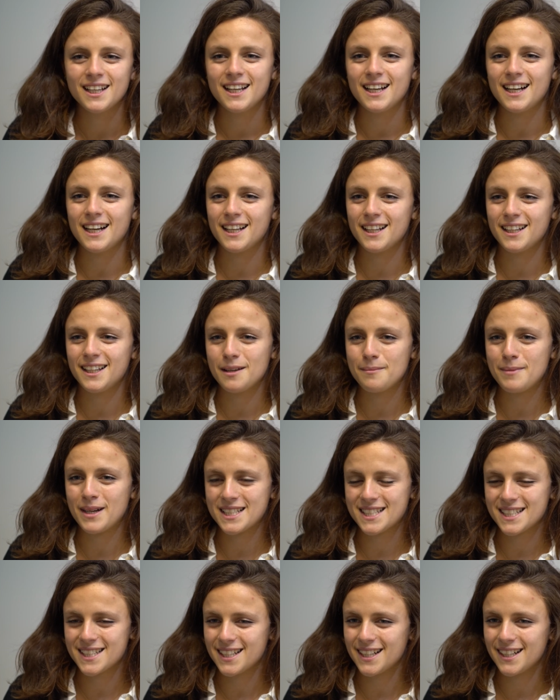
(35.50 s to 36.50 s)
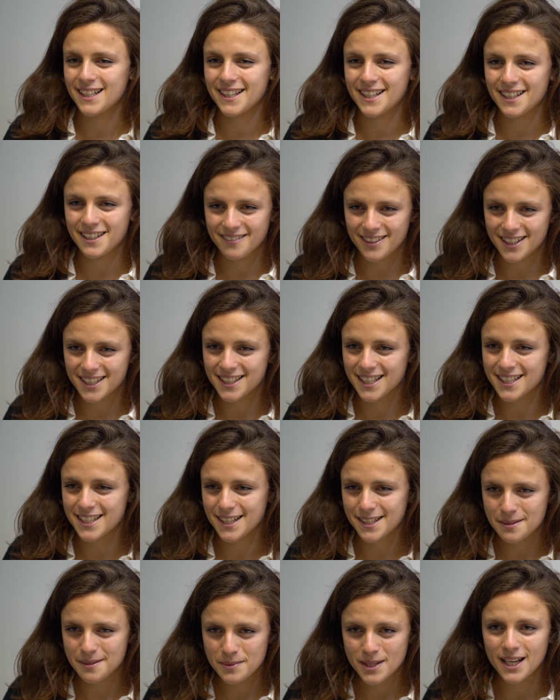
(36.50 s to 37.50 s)
alla base della Lega Navale
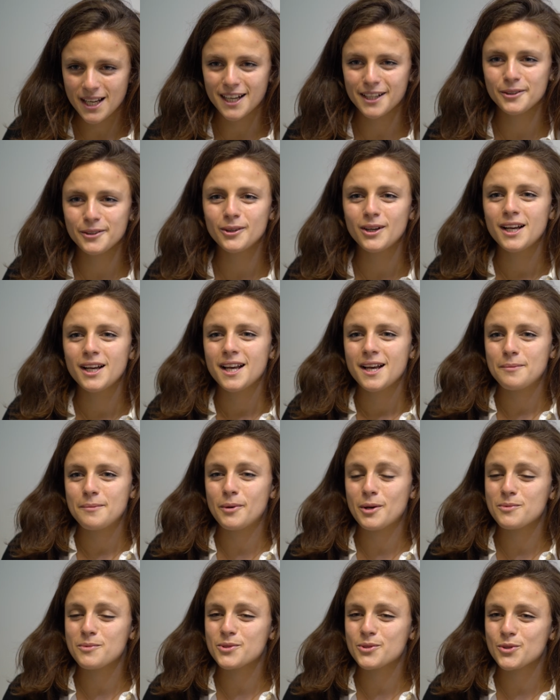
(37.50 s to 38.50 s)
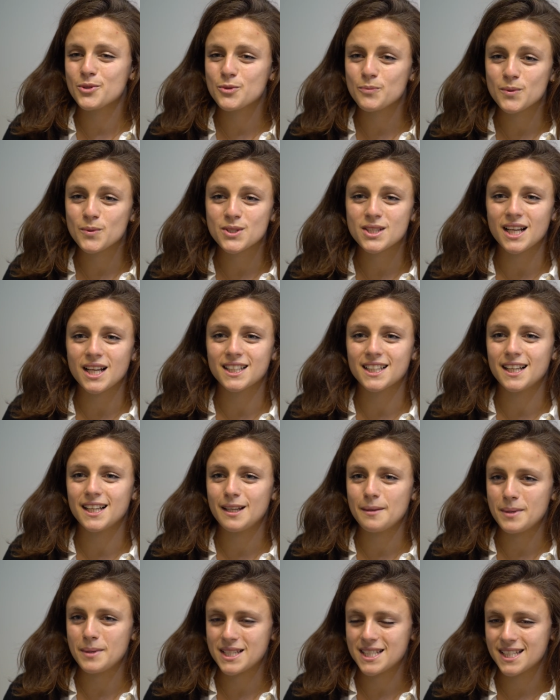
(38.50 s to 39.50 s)
Italiana di Milano, poi mi sono spostata
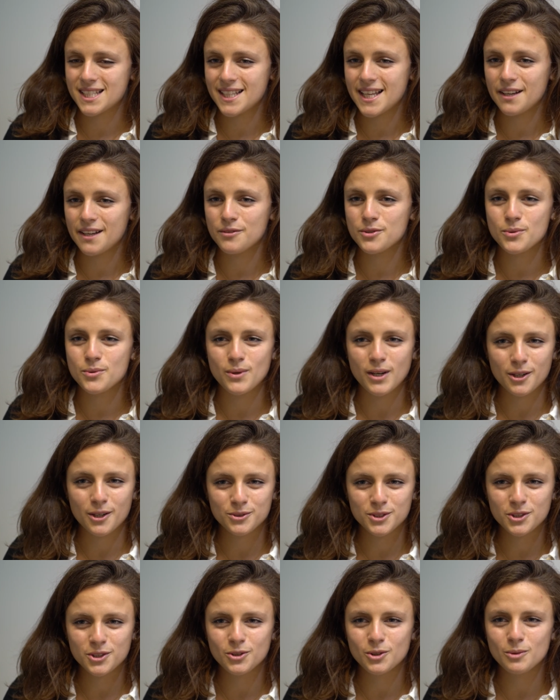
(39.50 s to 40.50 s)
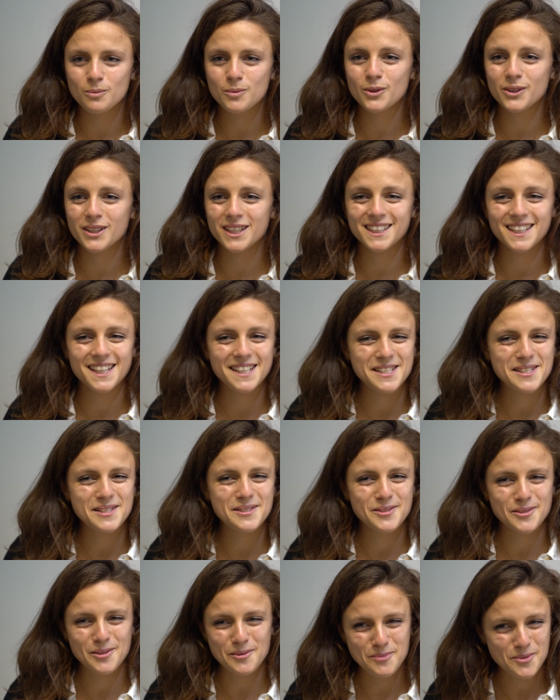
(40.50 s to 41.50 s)
alla base di Dervio sul lago di Como e da lì
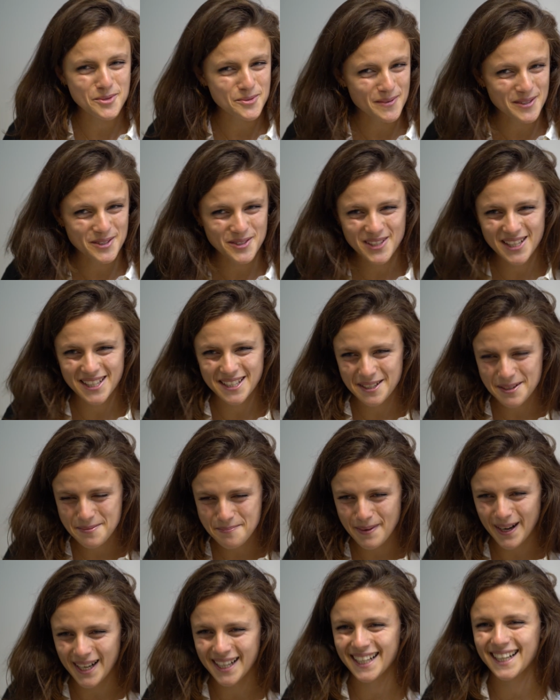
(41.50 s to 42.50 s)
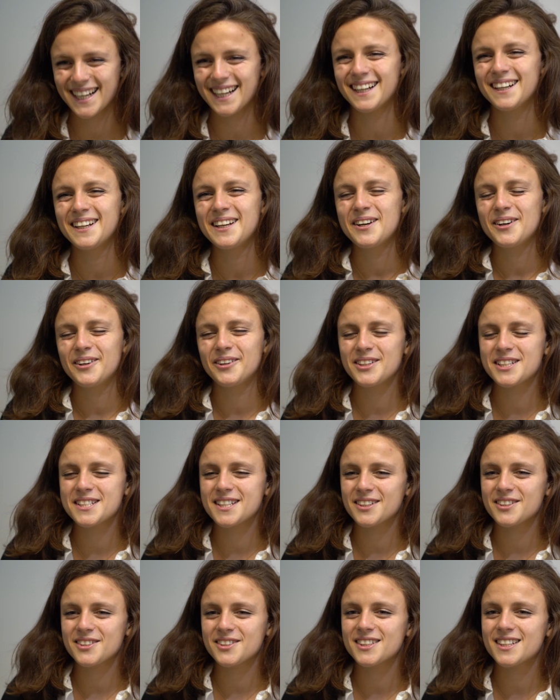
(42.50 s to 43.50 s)
non ho più smesso di andare in barca. Ho
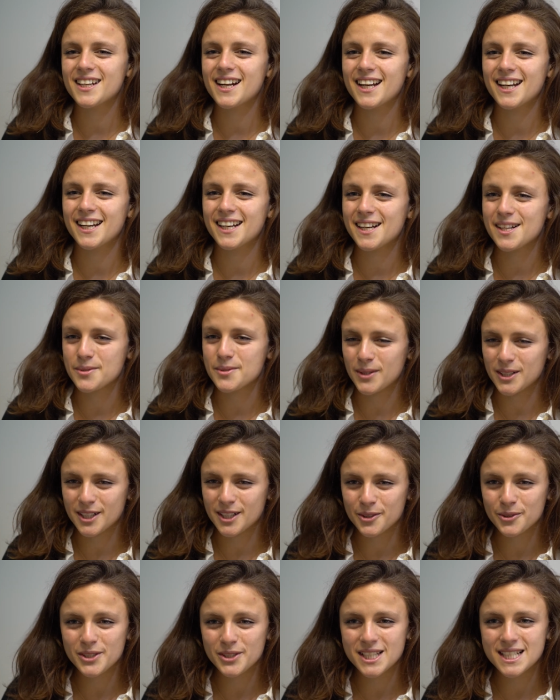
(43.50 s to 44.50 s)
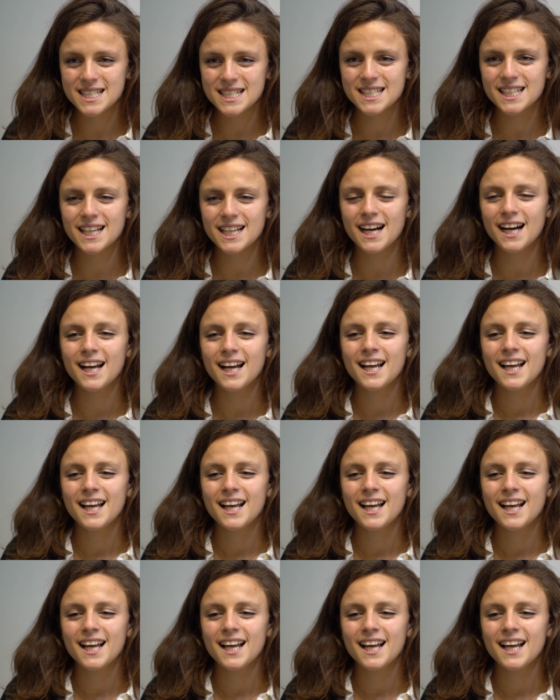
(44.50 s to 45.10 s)
iniziato ad entrare nella squadra agonistica